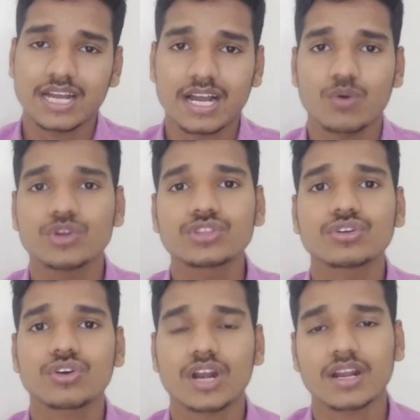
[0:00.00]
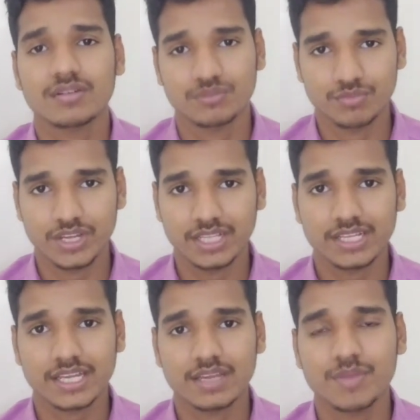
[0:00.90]
টাকা উইথড্র করার ইয়া
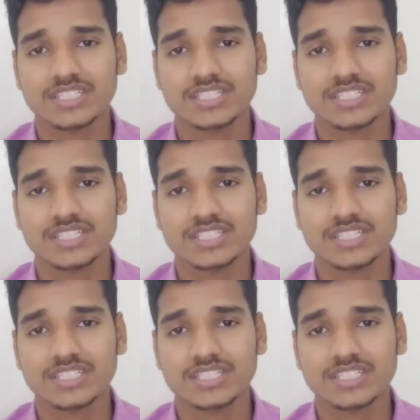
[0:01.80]
থাকে